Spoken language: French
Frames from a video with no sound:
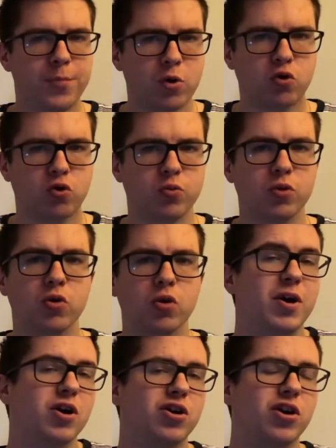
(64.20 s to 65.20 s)
beaucoup mieux,
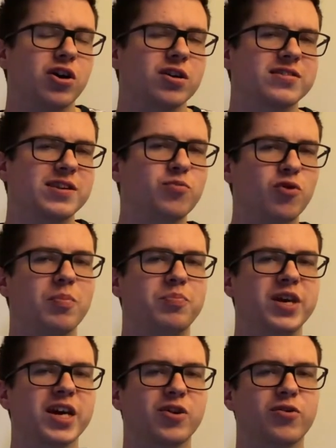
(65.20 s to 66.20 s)
mais encore, c'est moins
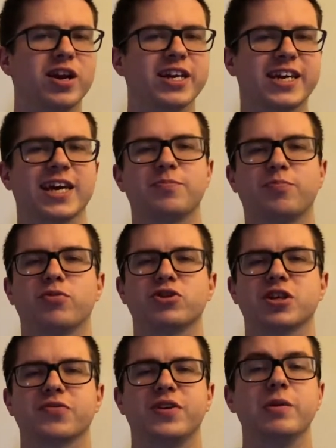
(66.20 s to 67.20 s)
pire que les 4
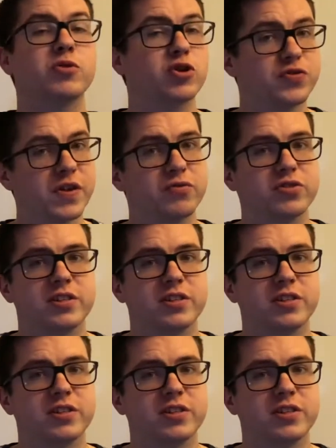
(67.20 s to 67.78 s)
prochains films que je vais vous